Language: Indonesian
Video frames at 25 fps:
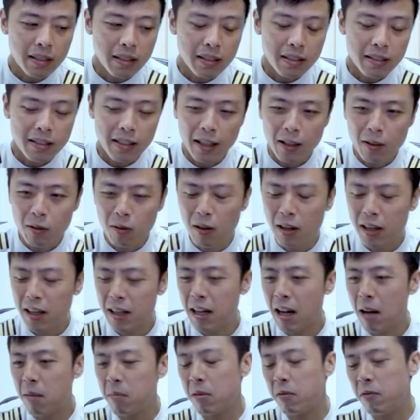saya itu lagi
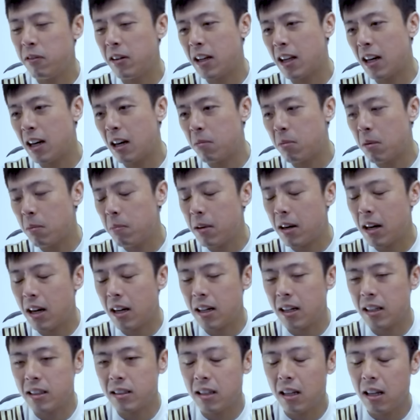nggak berpikir apa-apa
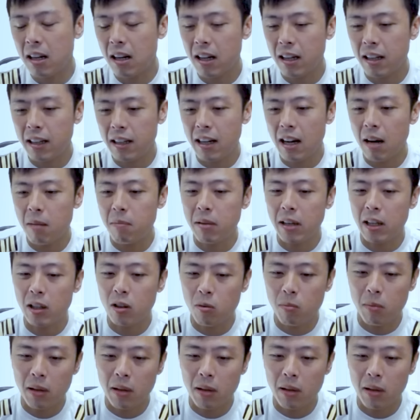karena saya lagi nggak begitu